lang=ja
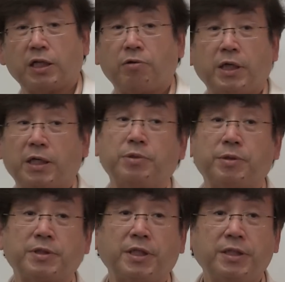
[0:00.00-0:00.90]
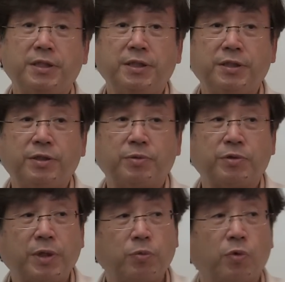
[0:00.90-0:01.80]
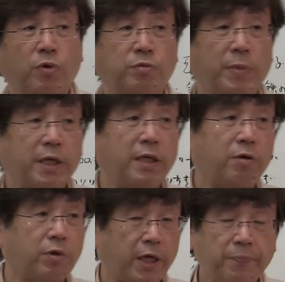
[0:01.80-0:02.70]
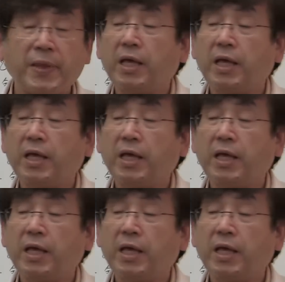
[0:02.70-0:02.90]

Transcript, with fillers: えた方がいいかもしれません。でもそれはもうごく稀なので